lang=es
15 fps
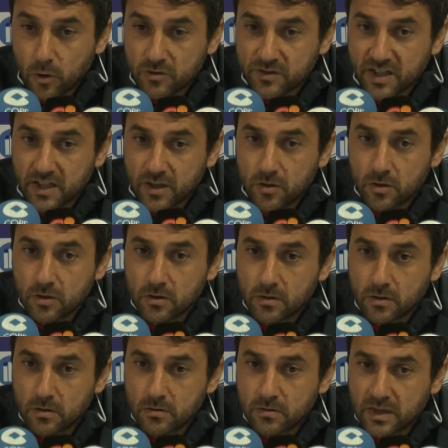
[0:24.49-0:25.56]

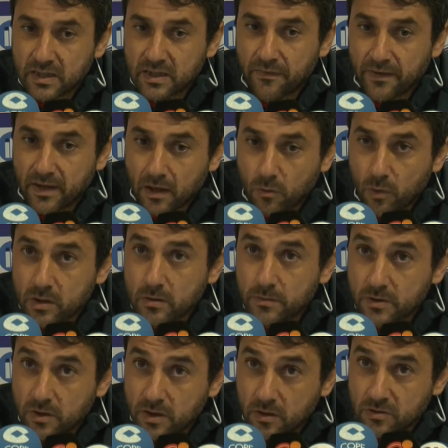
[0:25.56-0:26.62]
conseguido encadenar cuatro
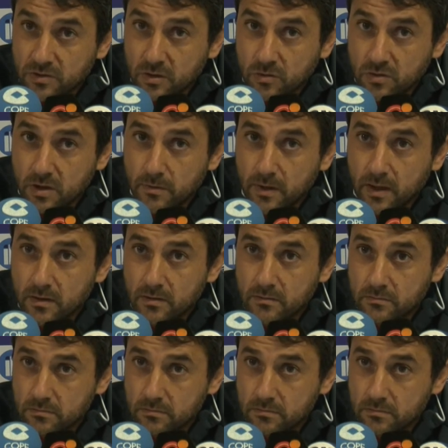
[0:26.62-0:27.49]
victorias consecutivas.